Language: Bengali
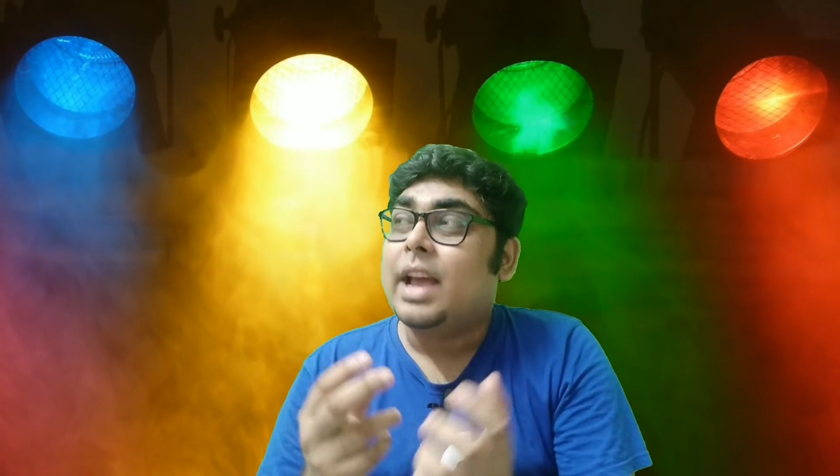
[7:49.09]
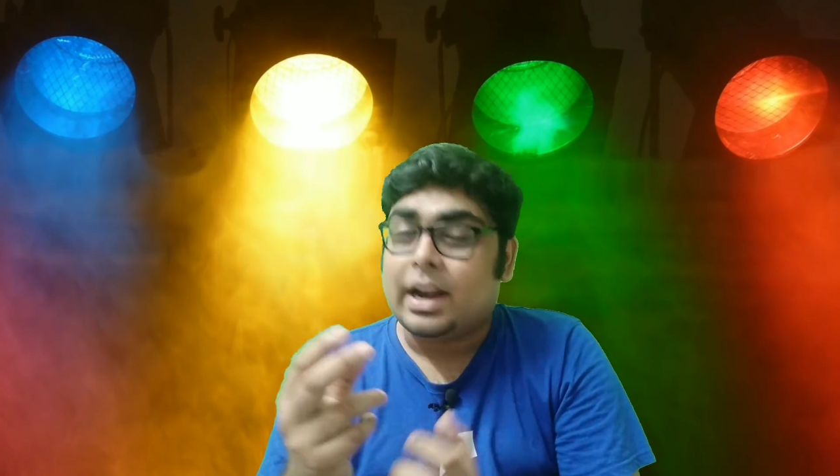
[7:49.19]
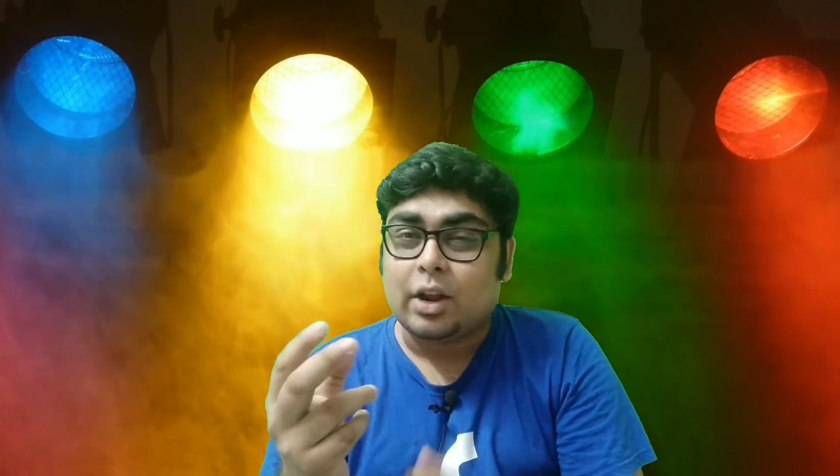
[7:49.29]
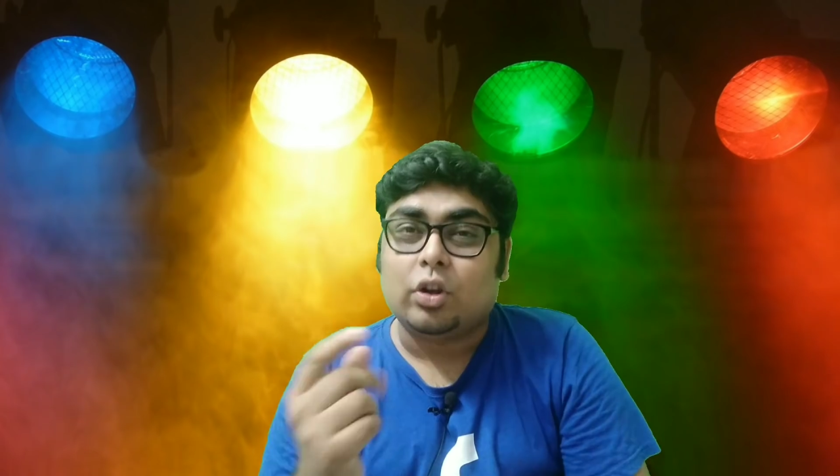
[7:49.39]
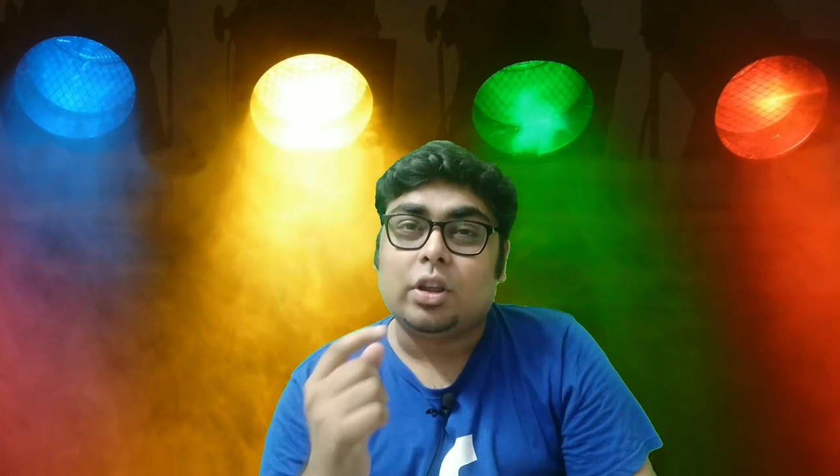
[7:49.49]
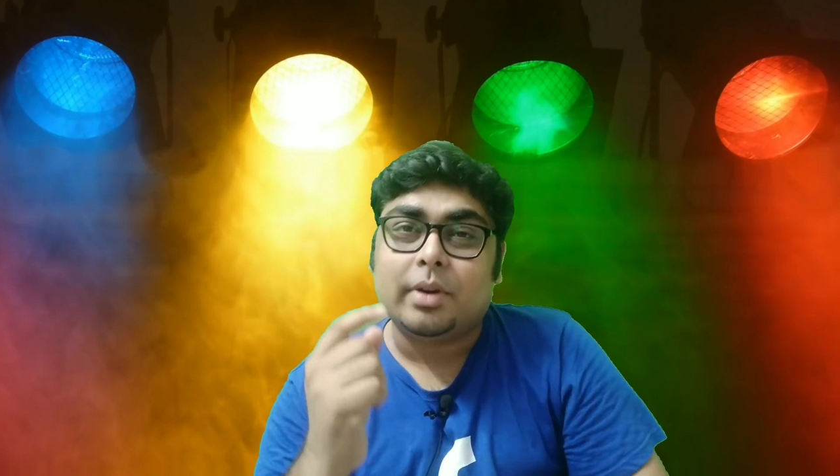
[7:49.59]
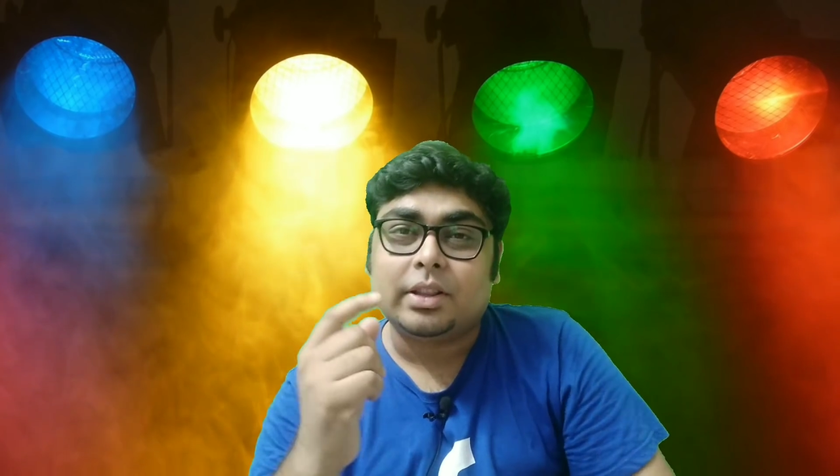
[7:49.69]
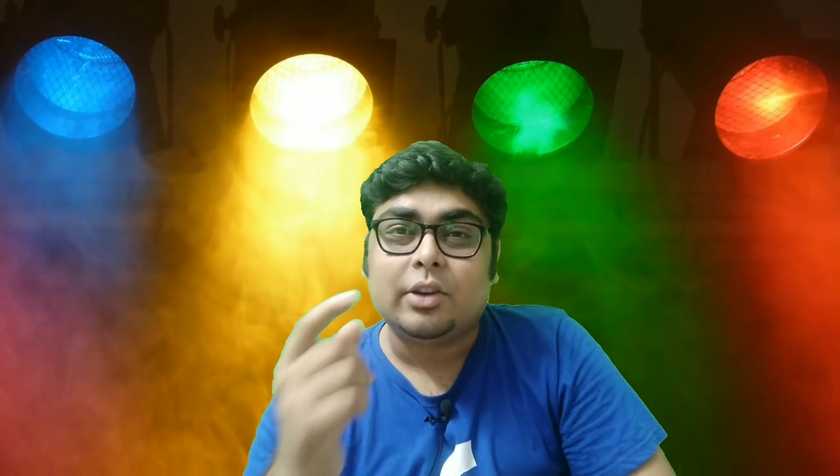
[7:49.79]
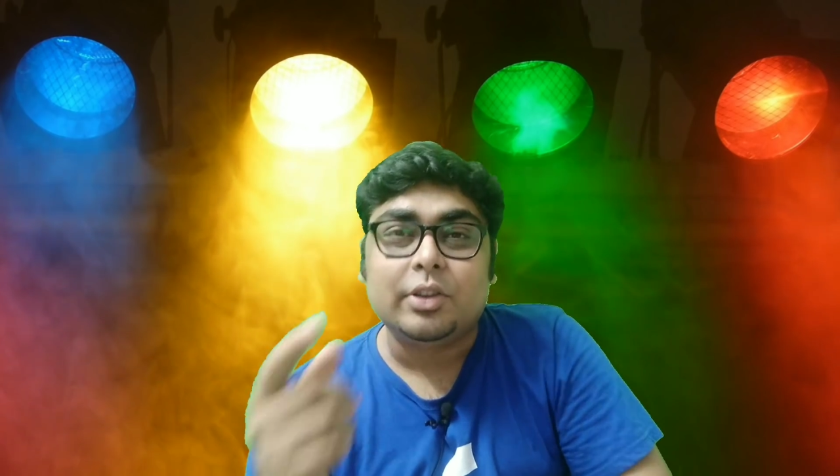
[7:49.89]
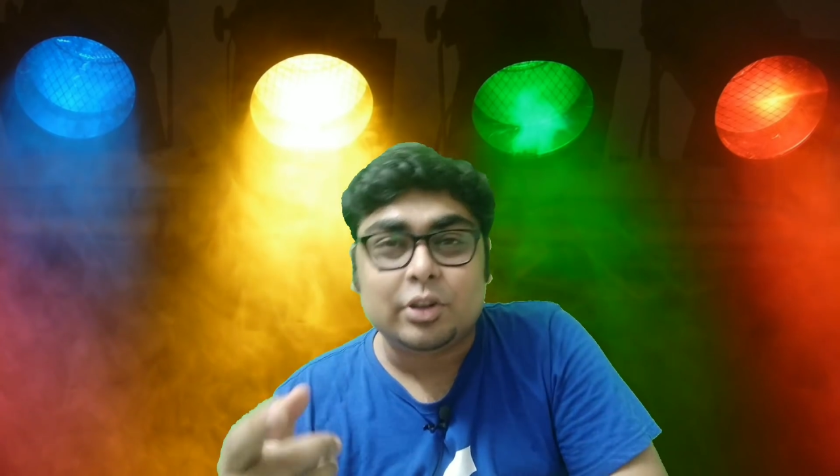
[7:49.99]
একটা
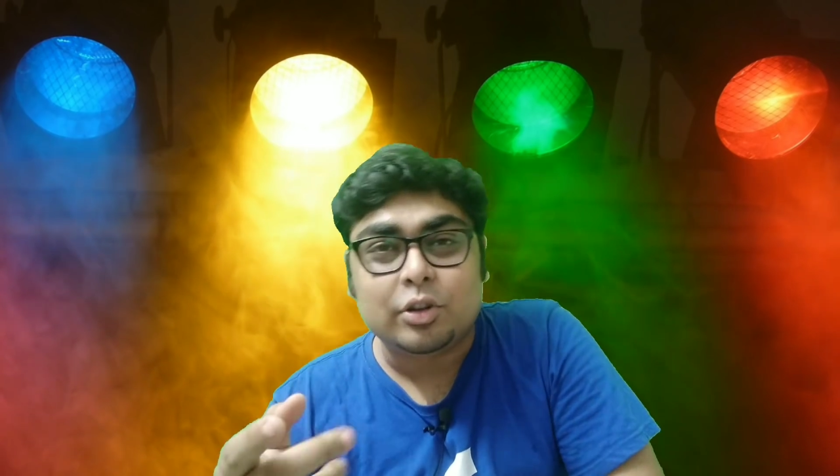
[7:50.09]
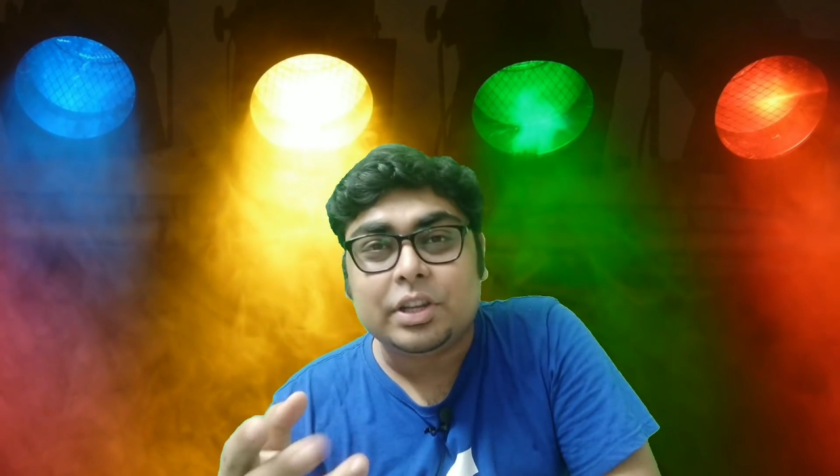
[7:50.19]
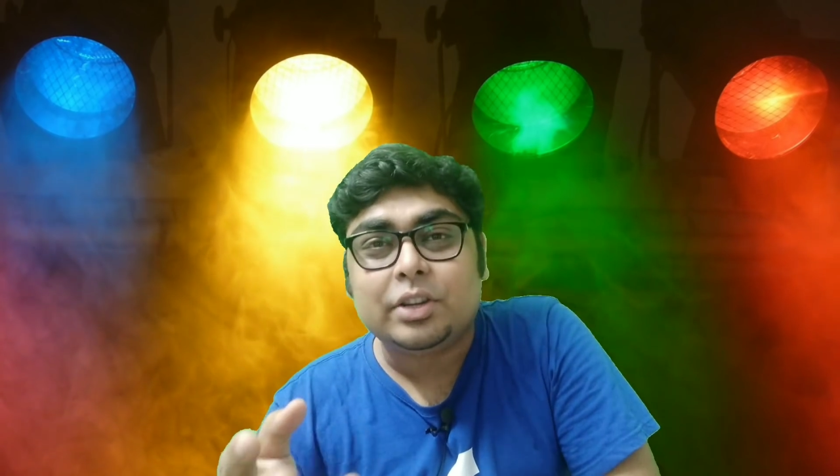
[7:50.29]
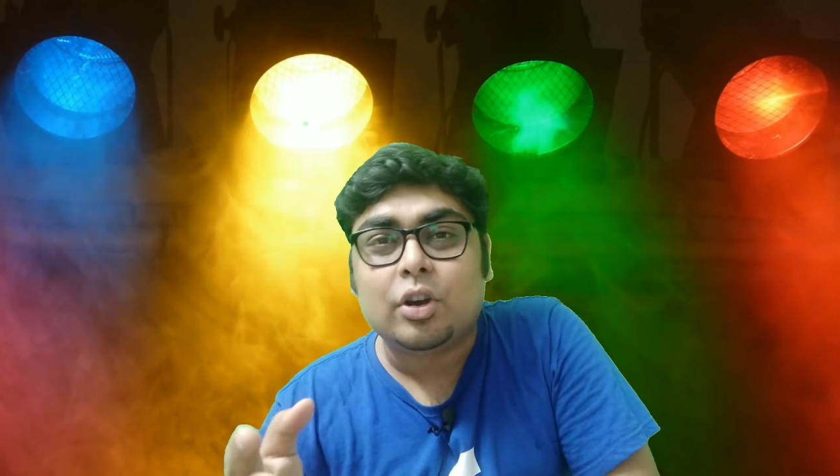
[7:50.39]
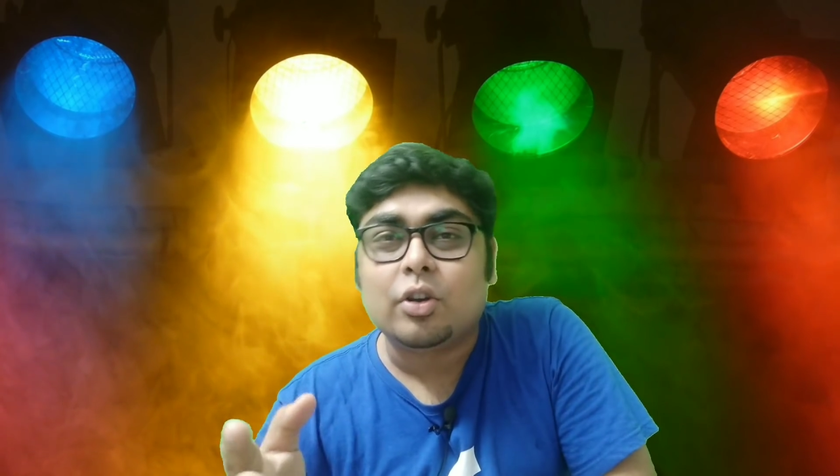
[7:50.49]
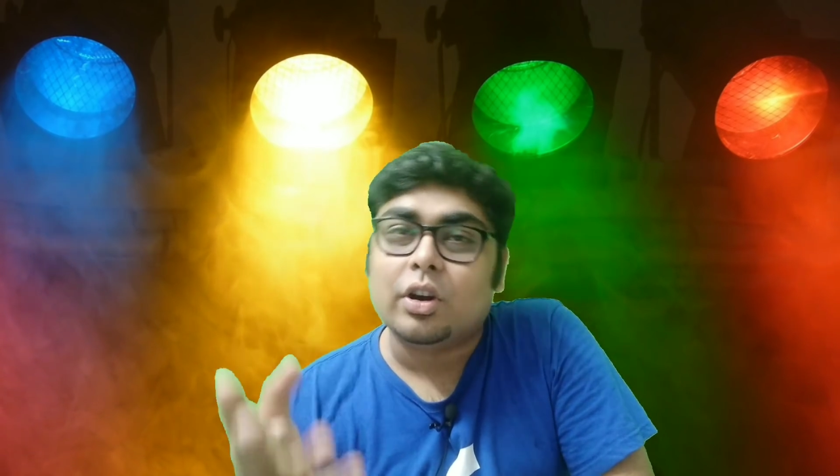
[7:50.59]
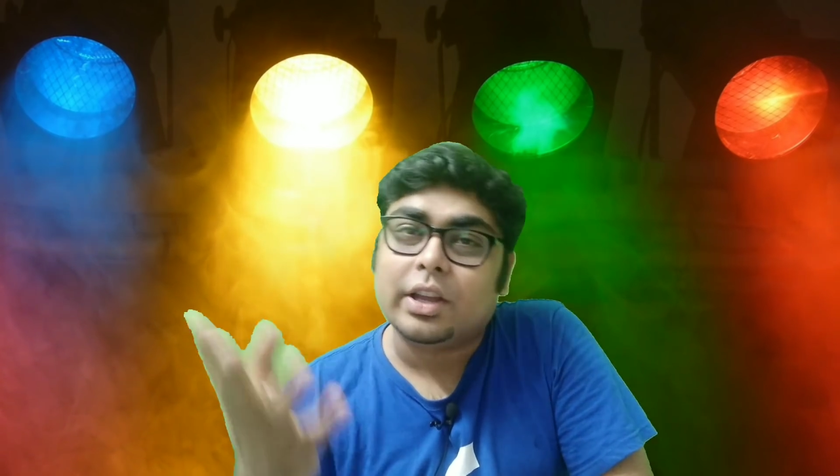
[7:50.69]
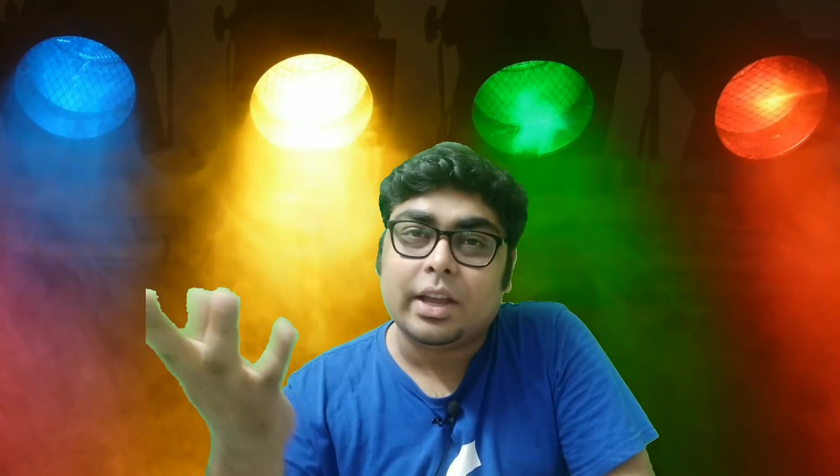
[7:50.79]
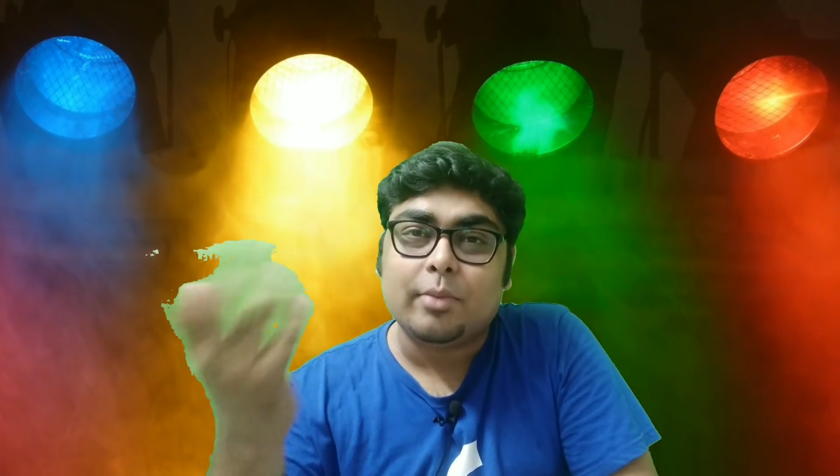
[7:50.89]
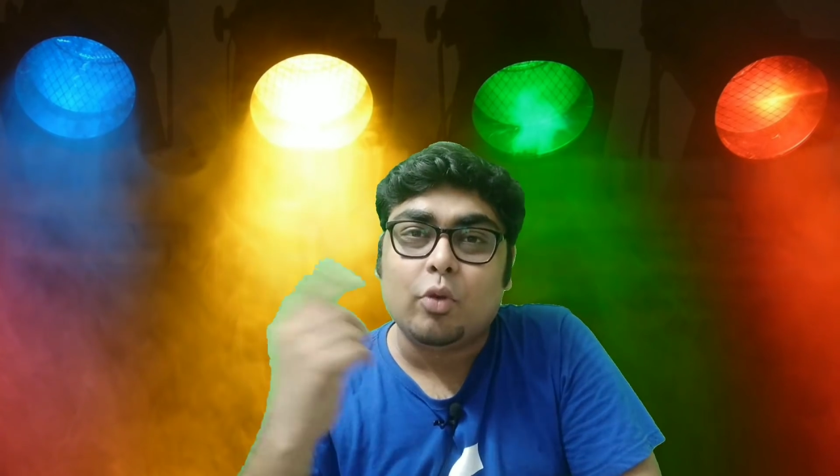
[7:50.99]
কথাবার্তা হয়েছিল তীর্থঙ্করকে